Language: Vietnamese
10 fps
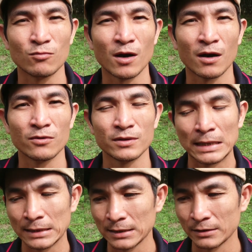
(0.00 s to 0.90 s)
ủng hộ
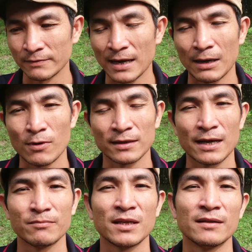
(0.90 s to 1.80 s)
và quan
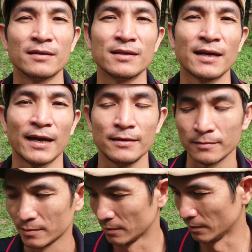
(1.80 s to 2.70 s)
tâm tin tưởng đến Hải